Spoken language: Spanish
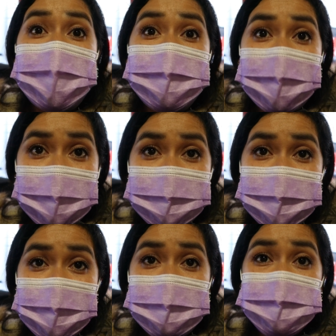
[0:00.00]
Trataré de
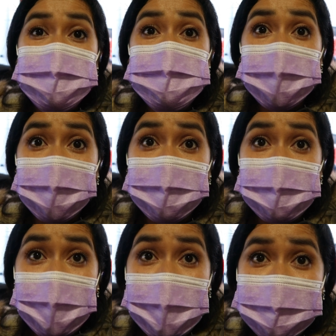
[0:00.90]
enseñarles un
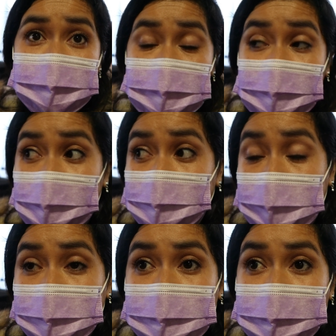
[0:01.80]
poquito más y
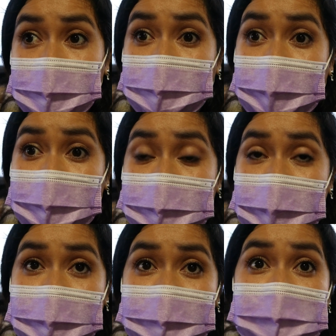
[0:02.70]
bueno, y de ahí
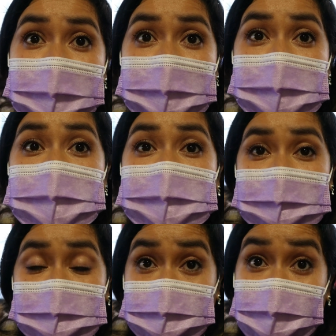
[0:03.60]
ya
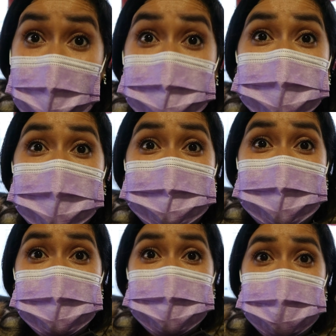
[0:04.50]
veremos qué
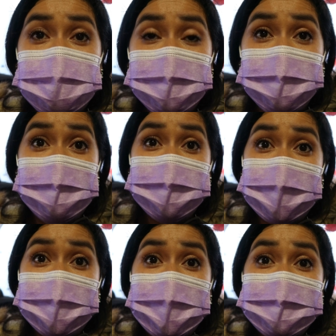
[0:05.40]
hacemos. Volvemos
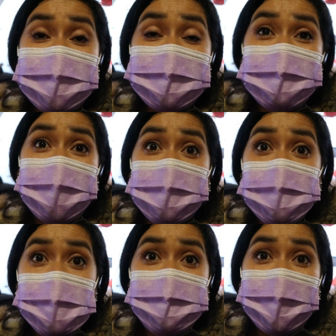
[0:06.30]
a casa y hacemos las
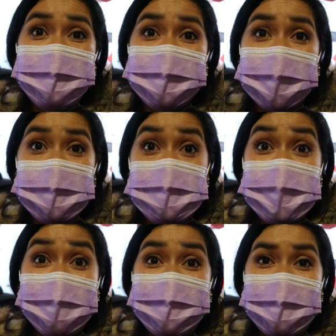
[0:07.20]
compras para nuestra
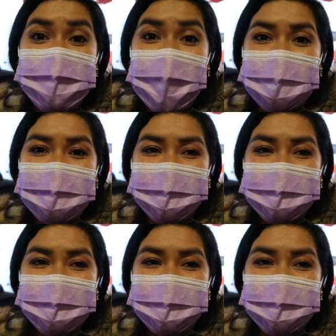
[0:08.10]
comida también.